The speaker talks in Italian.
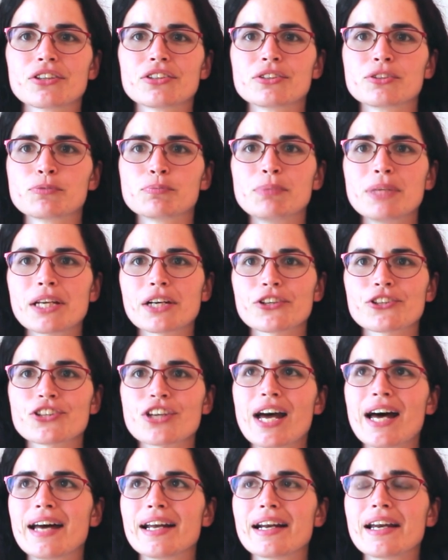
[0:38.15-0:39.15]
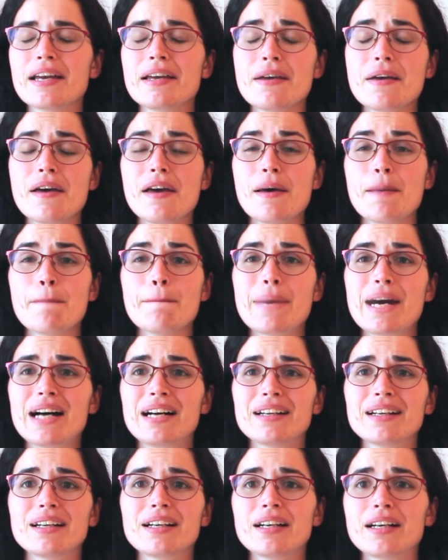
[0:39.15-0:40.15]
sbirciare ma